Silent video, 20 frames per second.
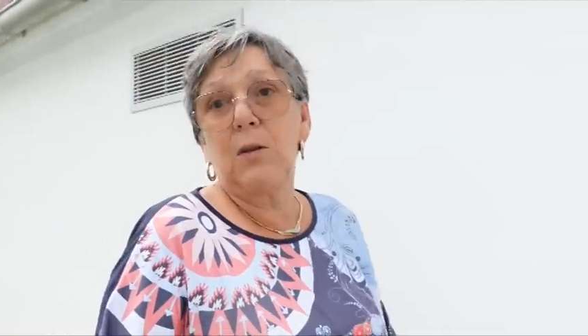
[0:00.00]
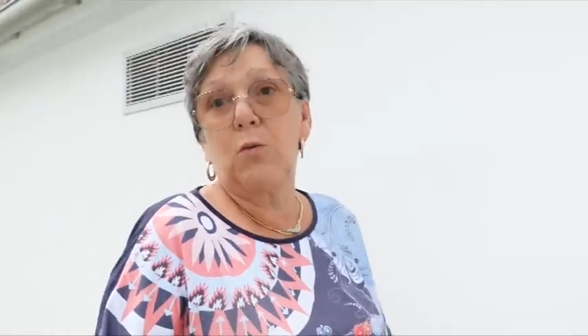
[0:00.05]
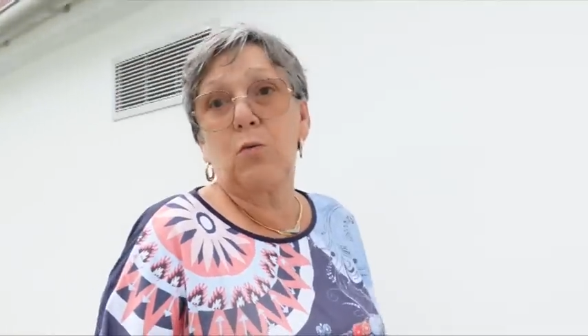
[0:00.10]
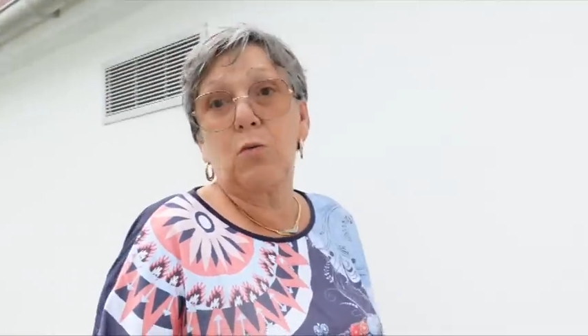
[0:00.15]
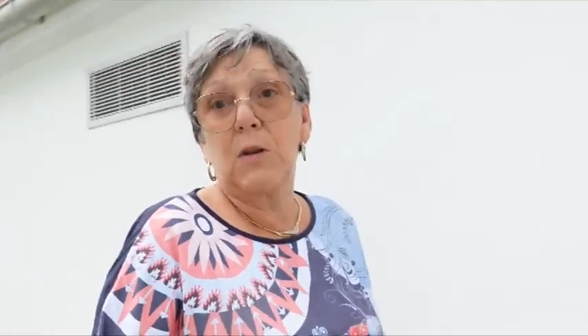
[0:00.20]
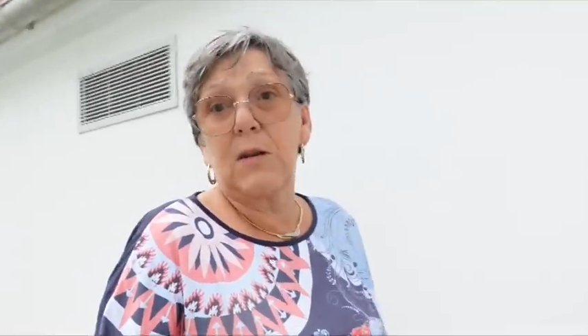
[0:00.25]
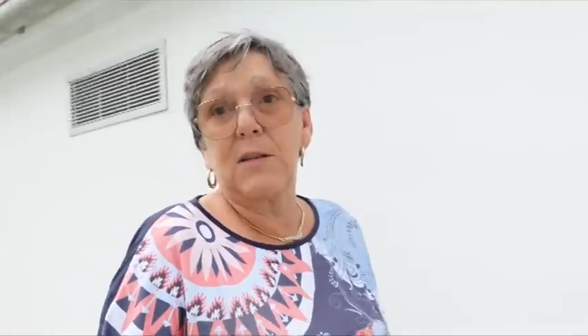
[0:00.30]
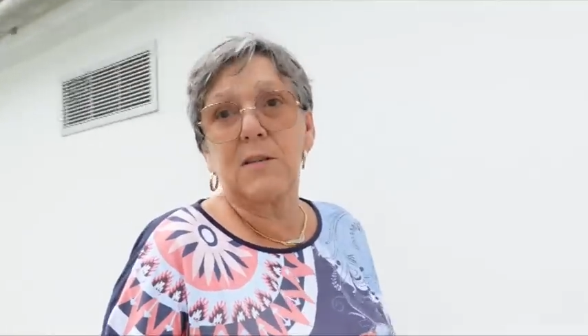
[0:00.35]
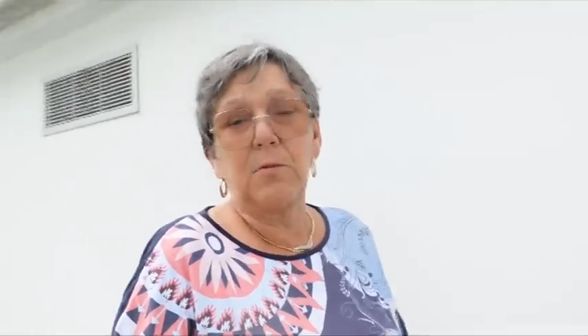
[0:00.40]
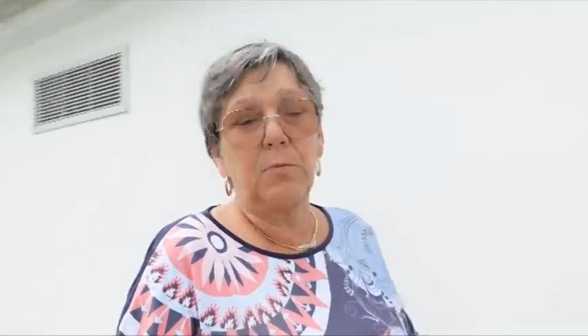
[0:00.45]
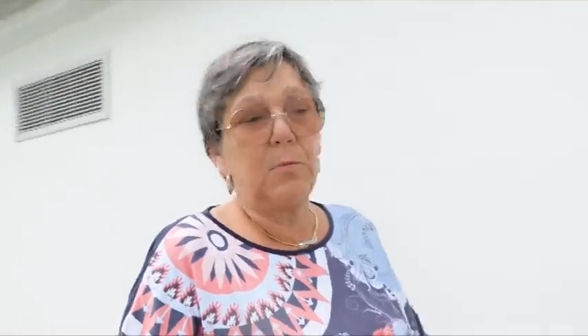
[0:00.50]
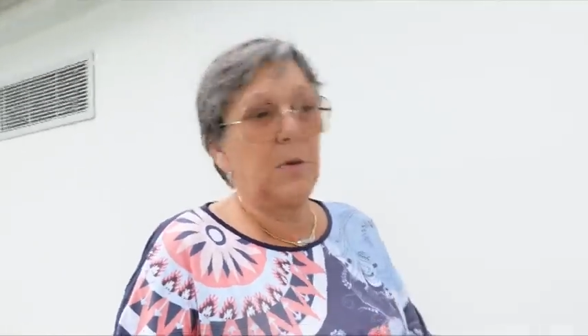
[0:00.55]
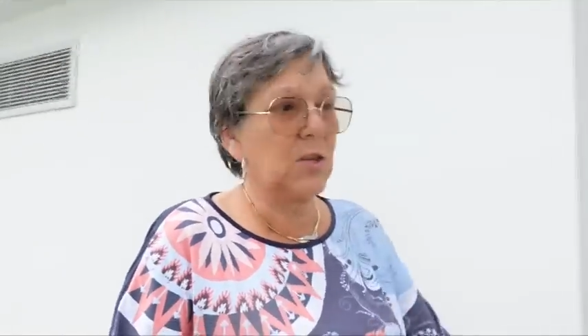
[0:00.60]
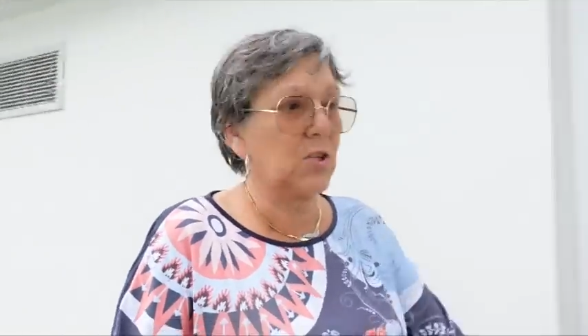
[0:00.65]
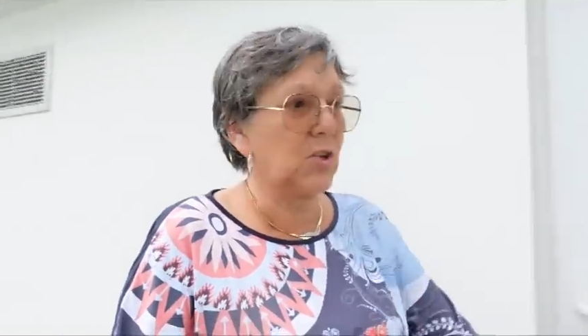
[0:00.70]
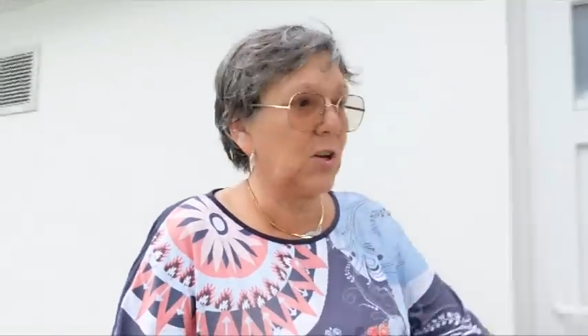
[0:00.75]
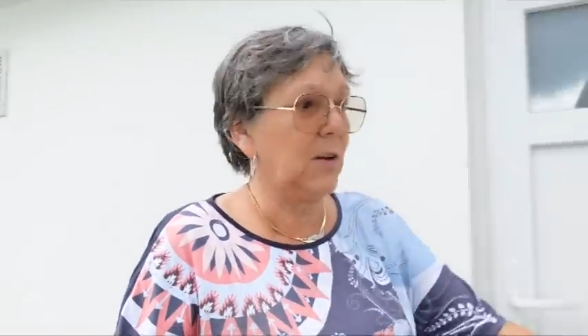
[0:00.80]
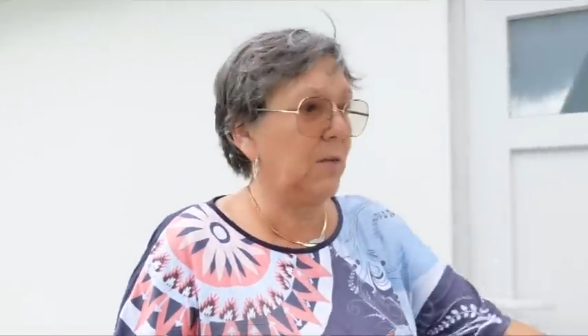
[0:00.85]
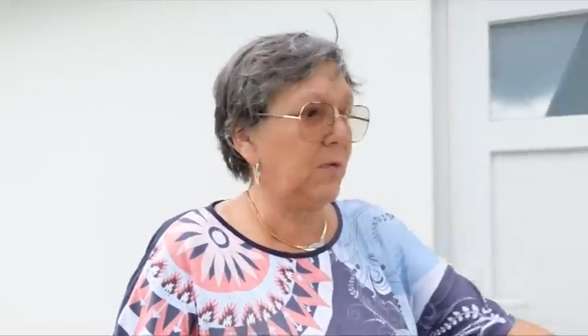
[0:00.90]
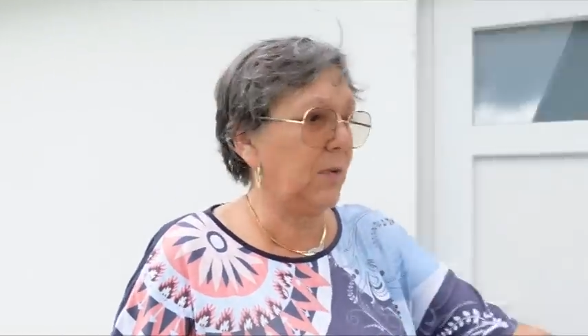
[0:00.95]
toutes les semaines,
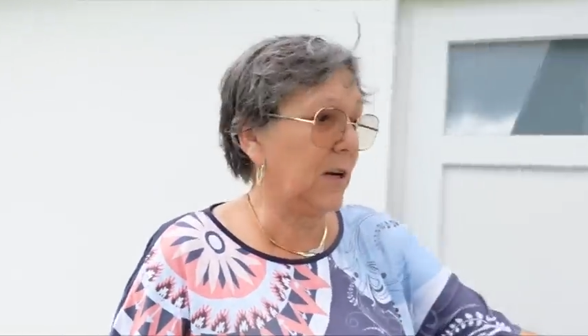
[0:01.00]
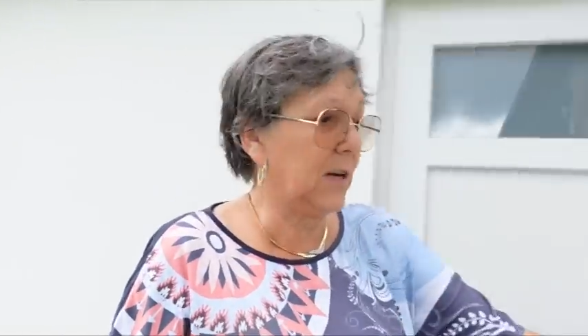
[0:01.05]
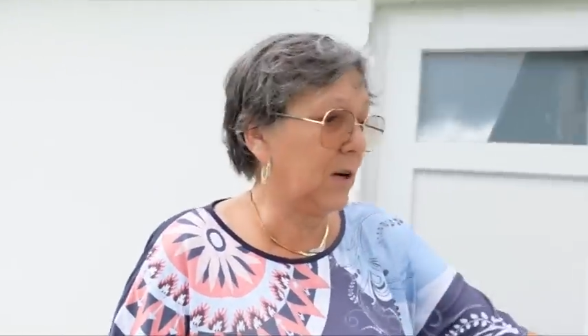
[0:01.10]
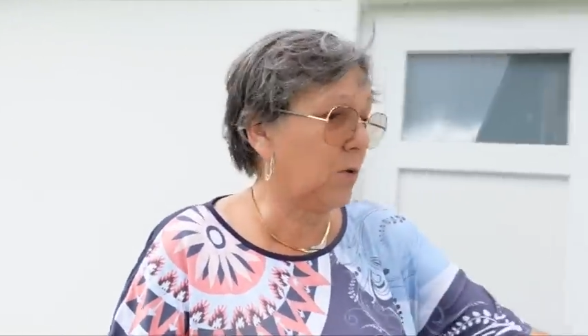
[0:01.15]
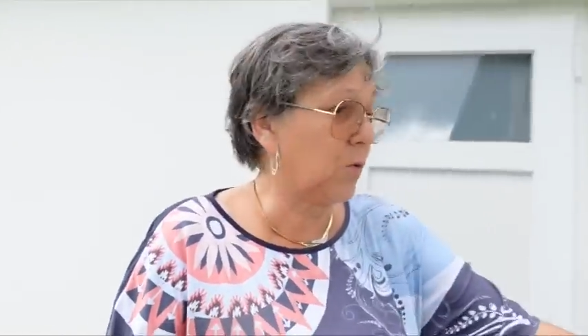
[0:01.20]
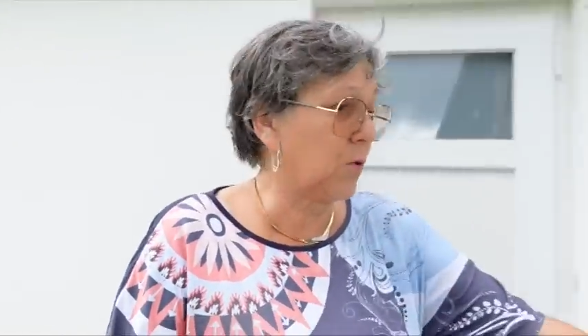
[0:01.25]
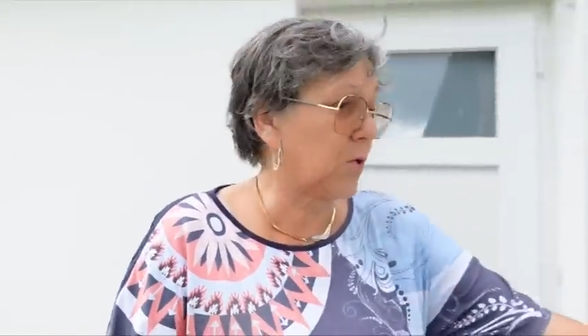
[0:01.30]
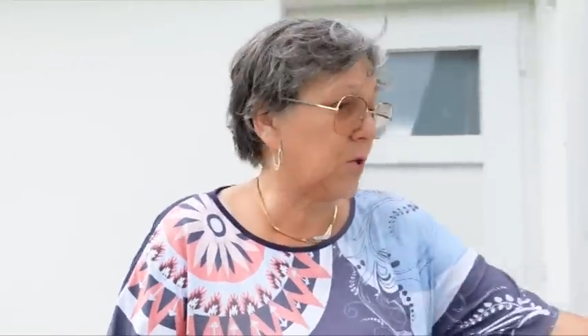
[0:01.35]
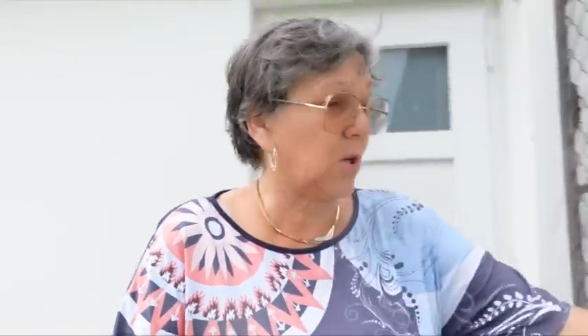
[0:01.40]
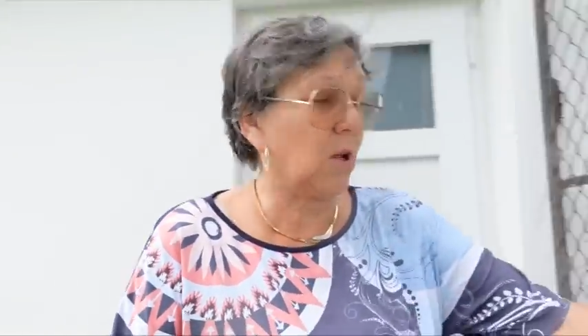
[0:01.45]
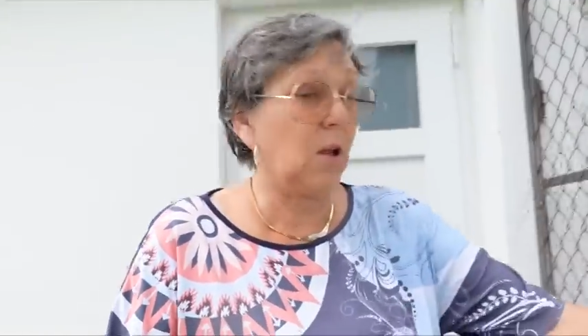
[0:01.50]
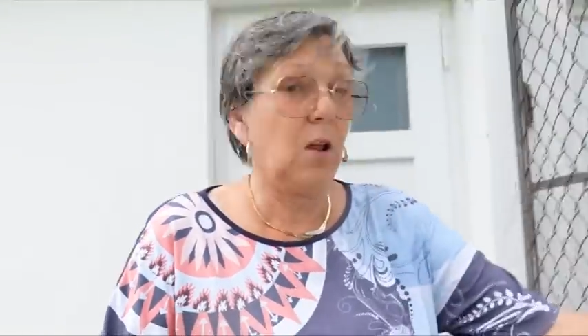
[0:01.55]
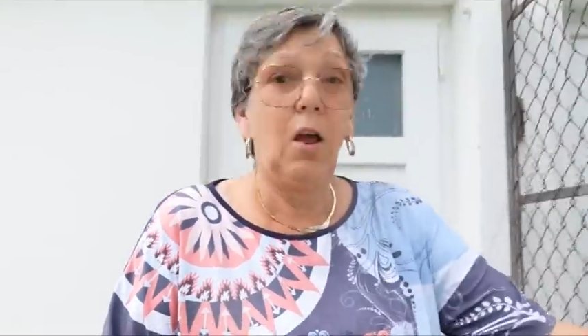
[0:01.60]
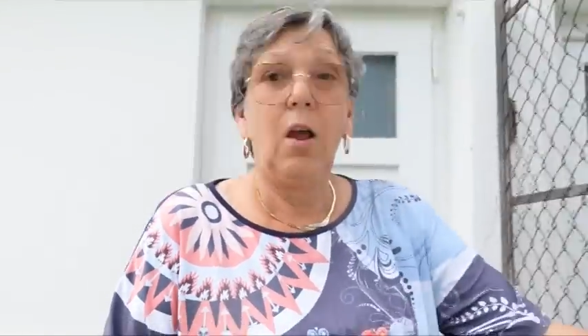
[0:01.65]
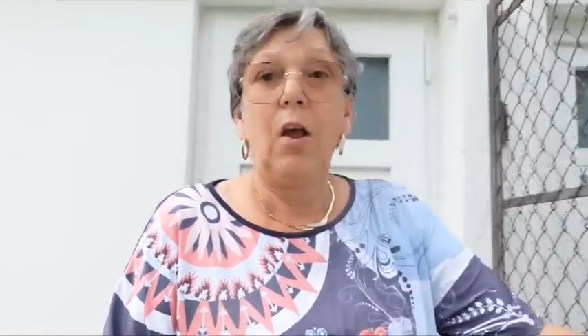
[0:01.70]
j'allais faire les courses.